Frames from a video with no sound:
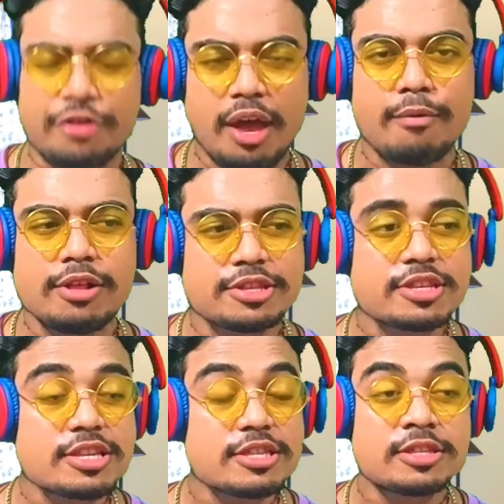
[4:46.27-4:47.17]
কথা
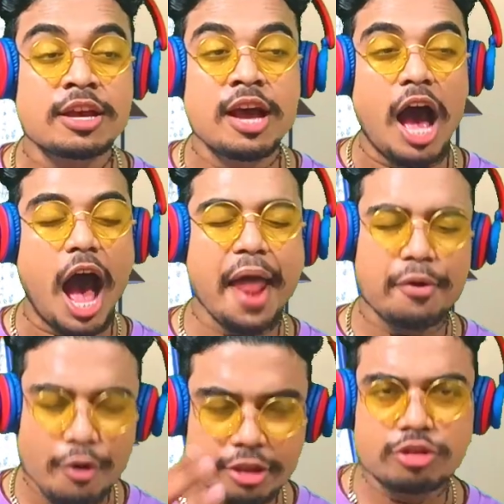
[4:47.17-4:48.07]
বলছিস আর
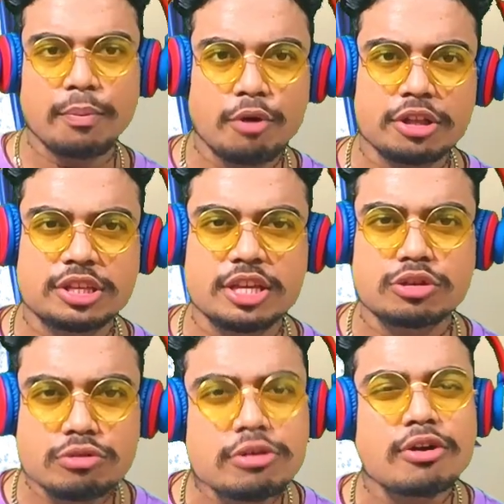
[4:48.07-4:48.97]
ওইসব করছিস
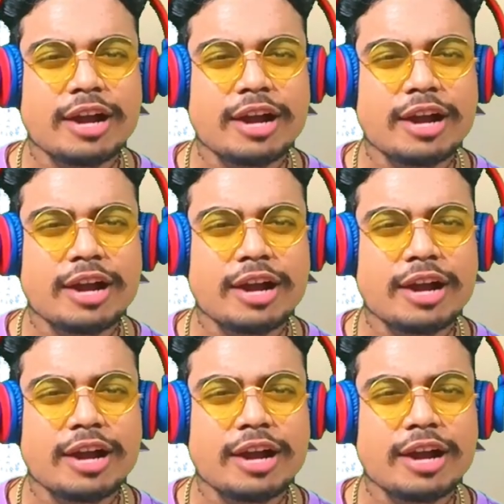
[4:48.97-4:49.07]
তুই